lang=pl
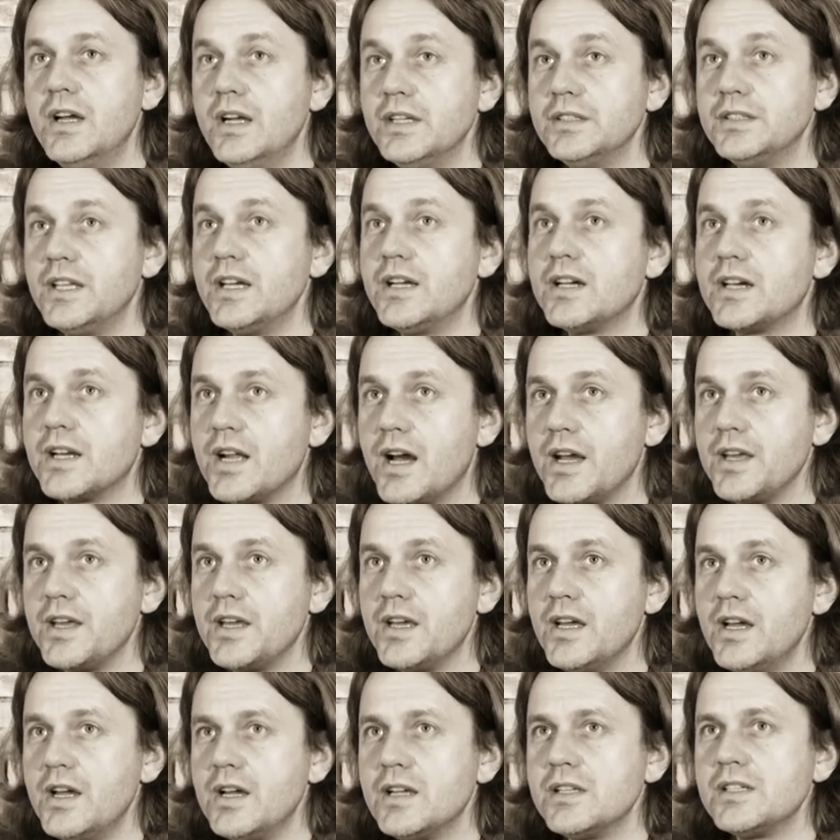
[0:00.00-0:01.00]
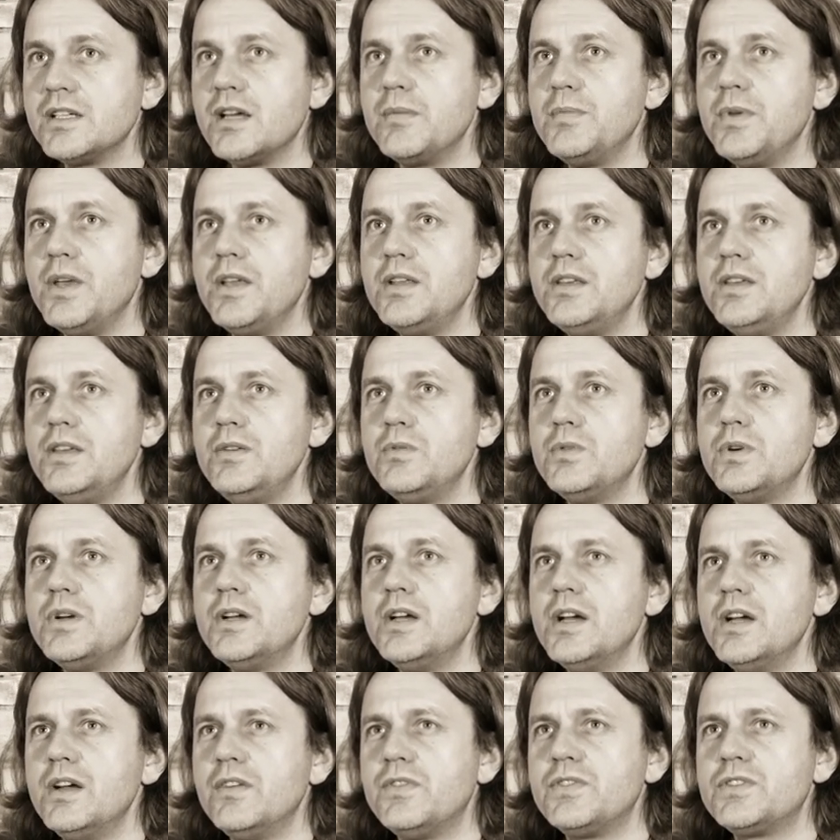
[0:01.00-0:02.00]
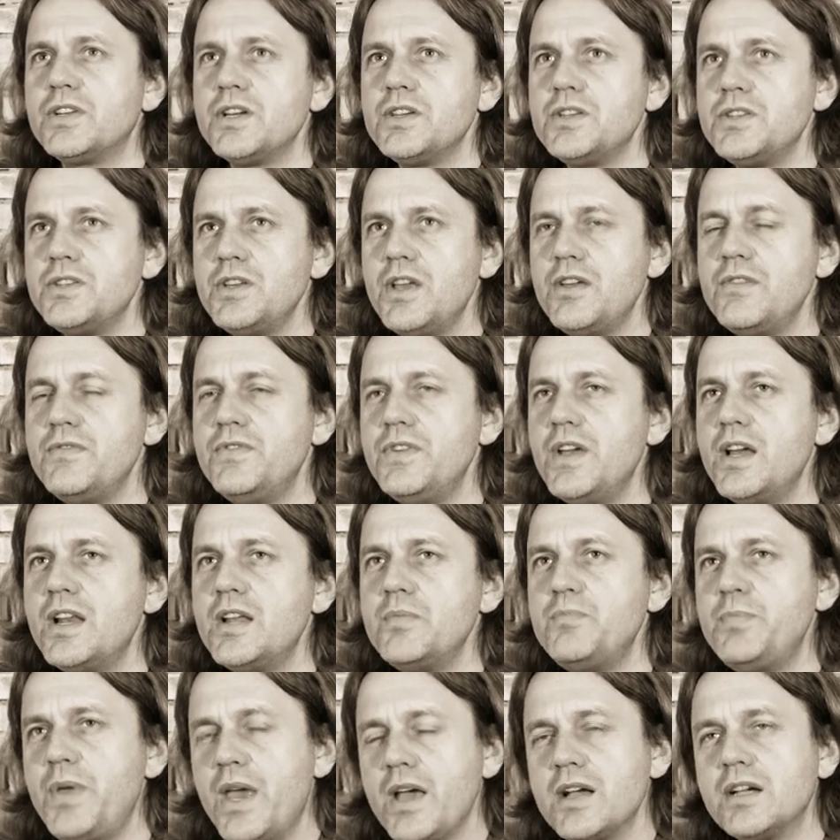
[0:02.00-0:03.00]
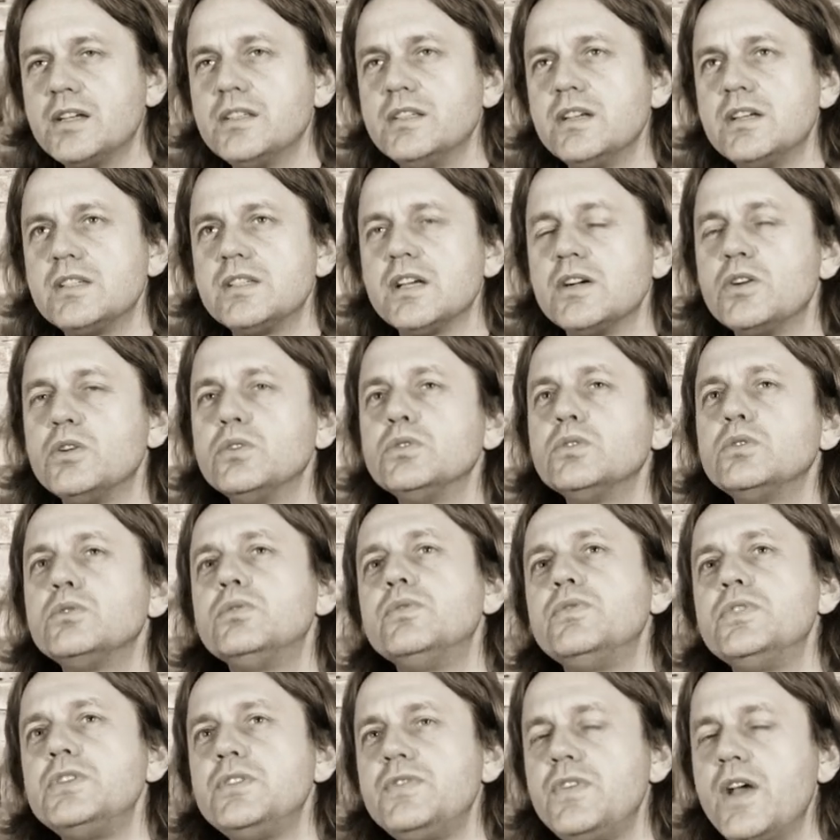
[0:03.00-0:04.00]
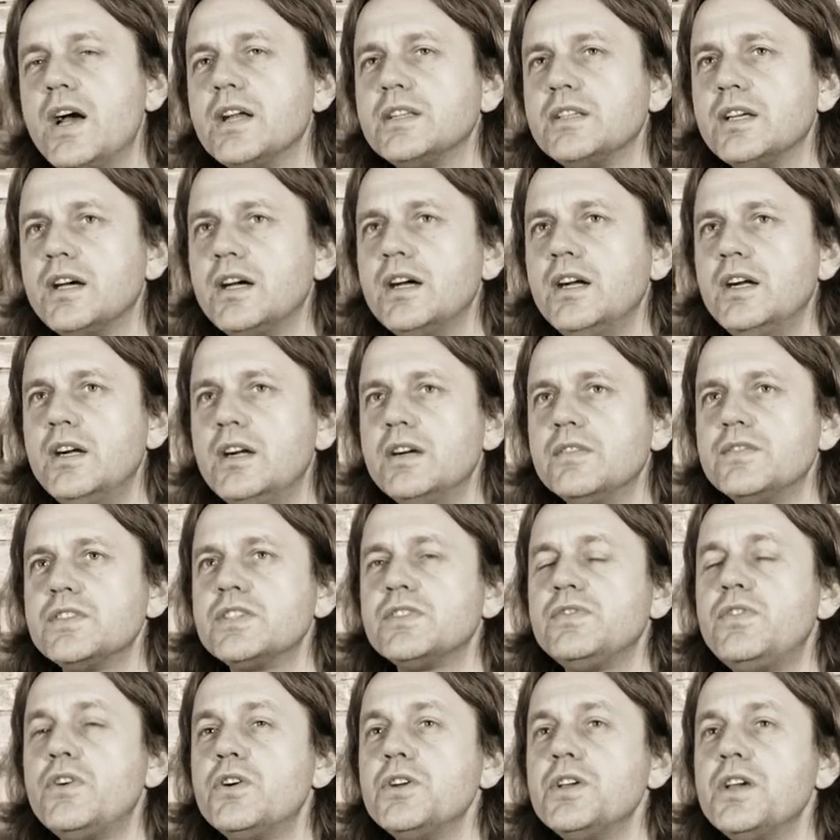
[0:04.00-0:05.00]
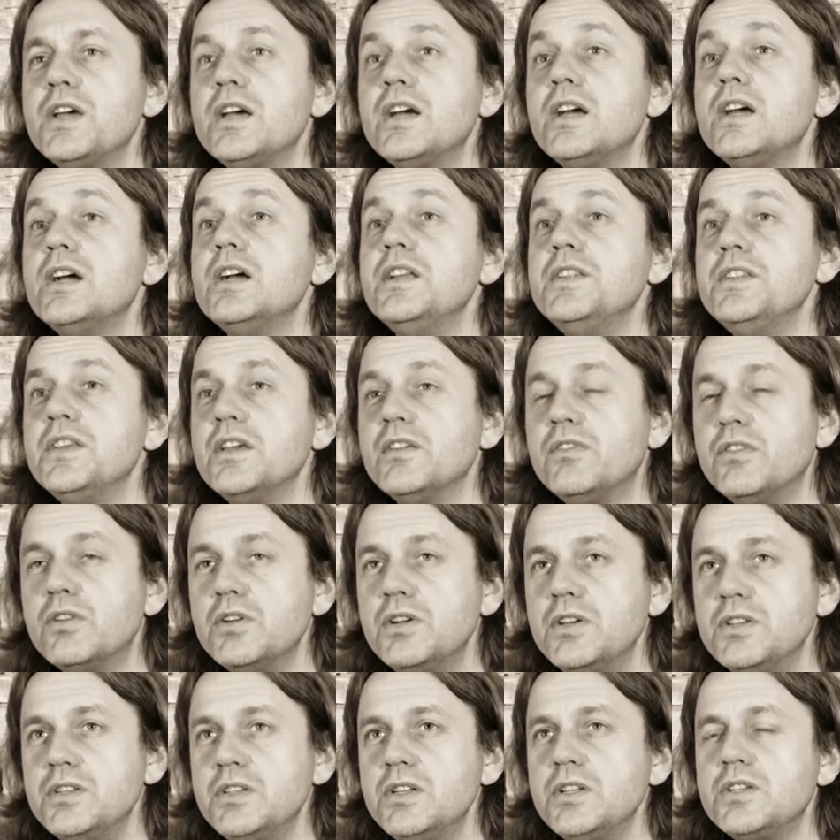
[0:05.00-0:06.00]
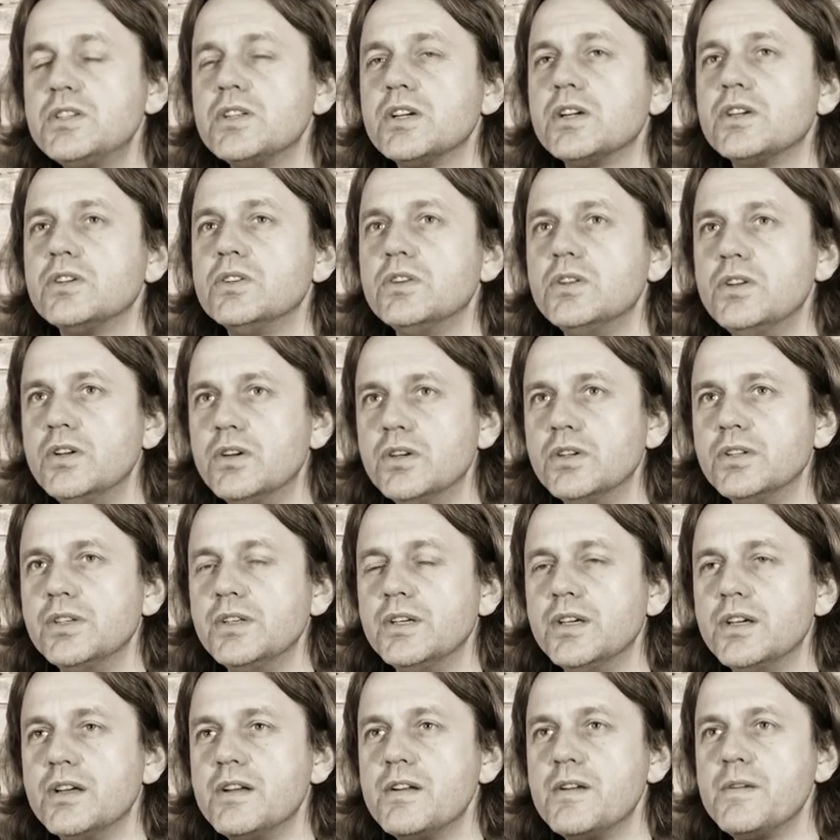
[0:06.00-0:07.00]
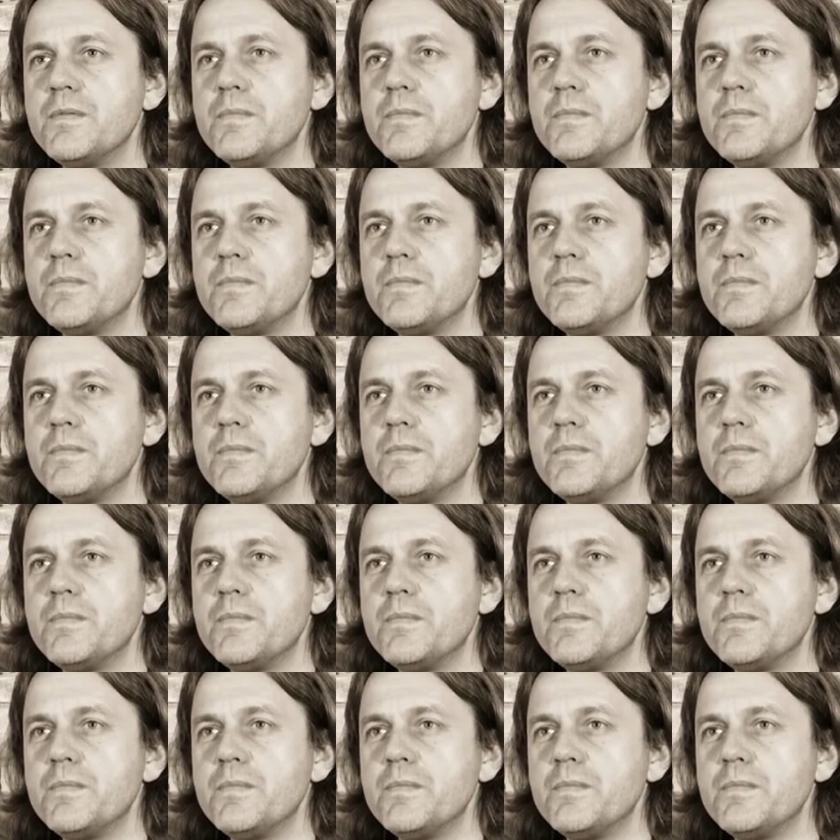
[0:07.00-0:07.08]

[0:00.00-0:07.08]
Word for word: Te kraje zamieniły wcześniej wiele pięknych zakątków świata w swoje niewolnicze kolonie.